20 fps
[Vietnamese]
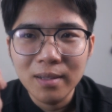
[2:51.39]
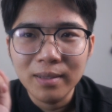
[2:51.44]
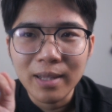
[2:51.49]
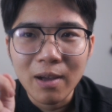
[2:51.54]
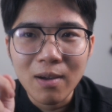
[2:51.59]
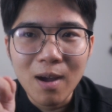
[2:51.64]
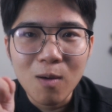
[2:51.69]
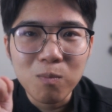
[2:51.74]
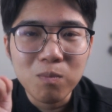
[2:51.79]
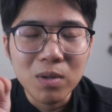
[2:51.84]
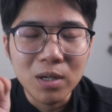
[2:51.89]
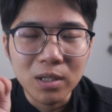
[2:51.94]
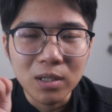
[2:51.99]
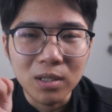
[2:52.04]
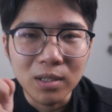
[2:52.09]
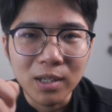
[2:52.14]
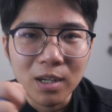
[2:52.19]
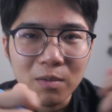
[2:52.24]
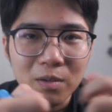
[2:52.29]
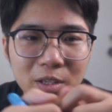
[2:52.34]
tháo ốc bình
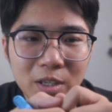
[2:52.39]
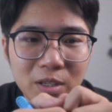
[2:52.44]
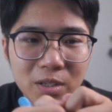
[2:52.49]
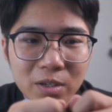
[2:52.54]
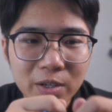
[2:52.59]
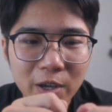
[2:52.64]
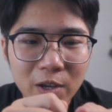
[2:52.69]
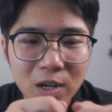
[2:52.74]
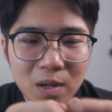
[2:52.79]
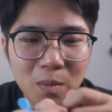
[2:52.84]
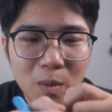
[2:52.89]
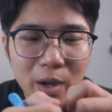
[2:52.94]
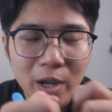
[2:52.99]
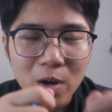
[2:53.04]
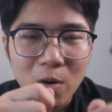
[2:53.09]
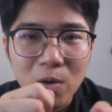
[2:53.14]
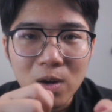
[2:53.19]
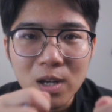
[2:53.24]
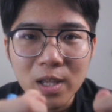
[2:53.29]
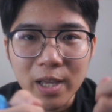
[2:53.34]
thường đâu nó nhìn như kiểu là một cái
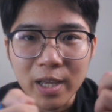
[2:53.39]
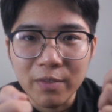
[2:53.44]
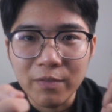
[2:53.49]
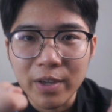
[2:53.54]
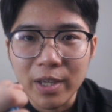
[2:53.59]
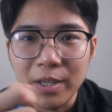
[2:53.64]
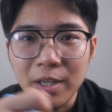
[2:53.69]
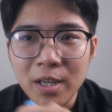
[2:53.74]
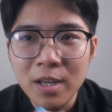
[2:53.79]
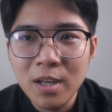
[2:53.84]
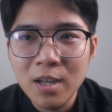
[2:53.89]
khối liền vậy